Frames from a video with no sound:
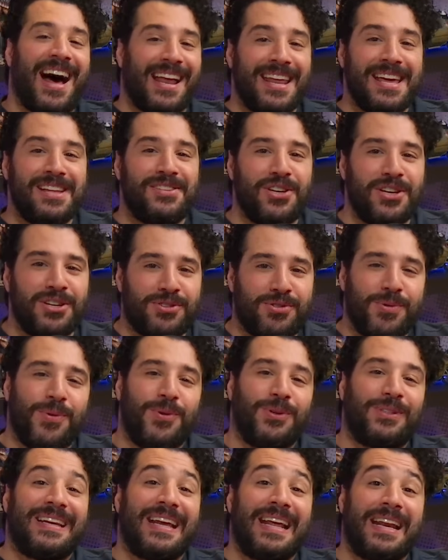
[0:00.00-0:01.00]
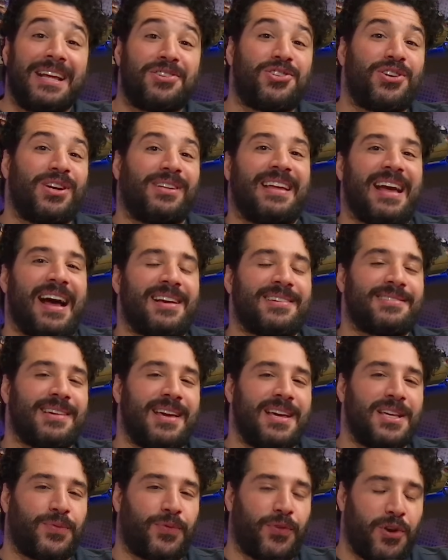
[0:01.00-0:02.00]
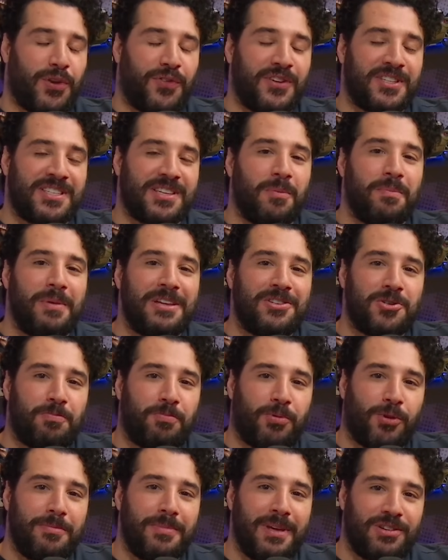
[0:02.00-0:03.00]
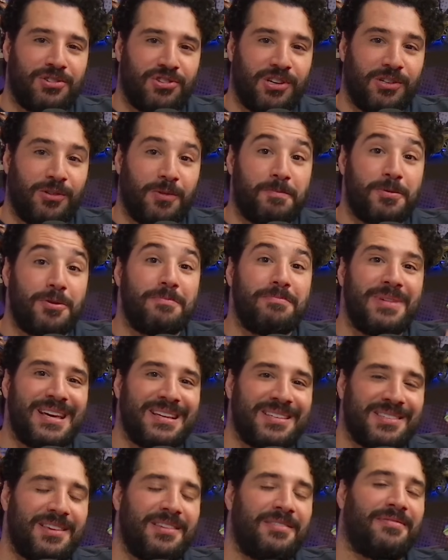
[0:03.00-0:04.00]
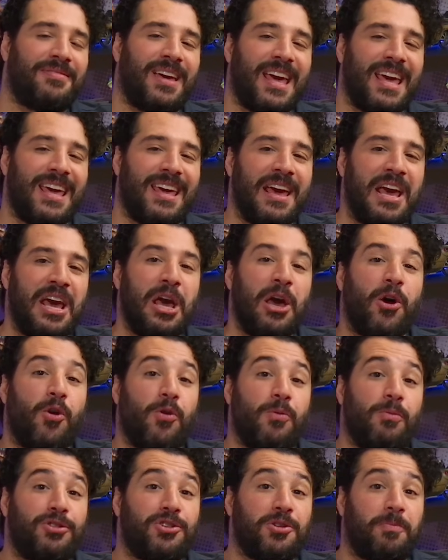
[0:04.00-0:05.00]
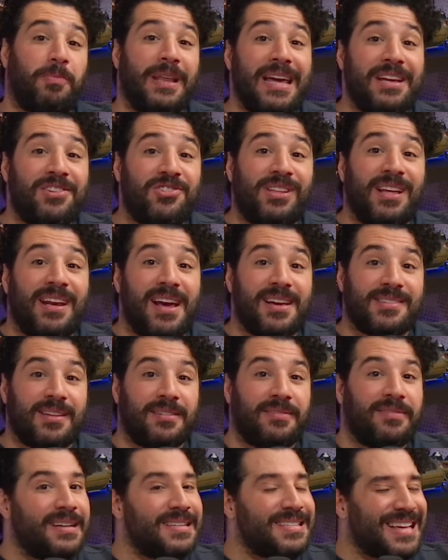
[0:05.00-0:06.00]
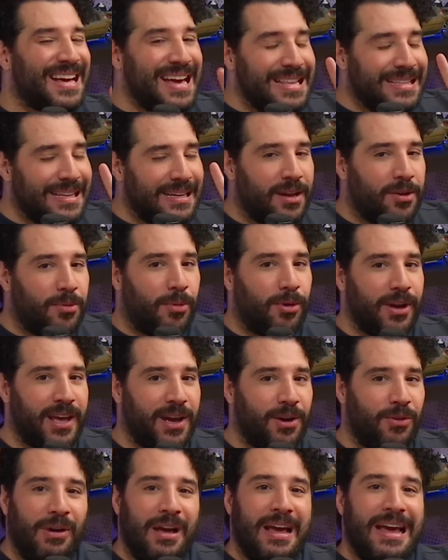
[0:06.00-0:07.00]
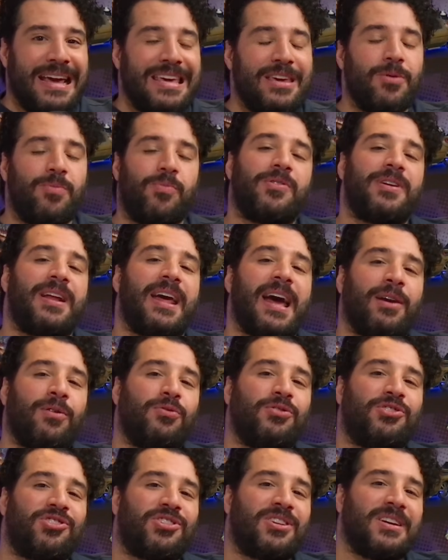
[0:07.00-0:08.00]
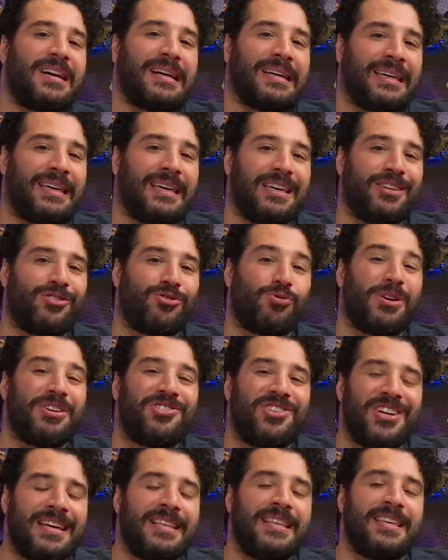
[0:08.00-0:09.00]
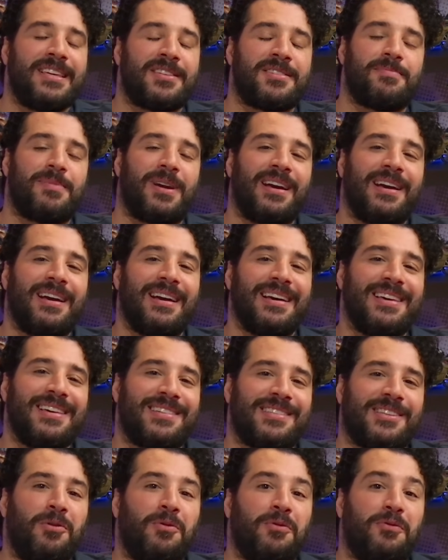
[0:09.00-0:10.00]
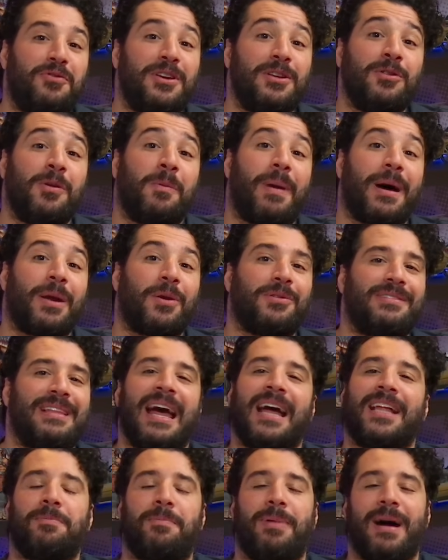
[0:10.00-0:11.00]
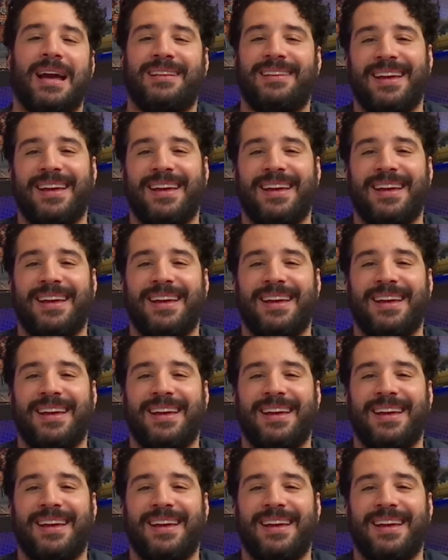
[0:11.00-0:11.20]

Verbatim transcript: Além disso, o trailer de GTA 6 foi oficialmente prometido para o mês que vem. O multiplayer de The Last of Us ainda não morreu e o boneco Chuck e sua digníssima estão vindo para o Dead by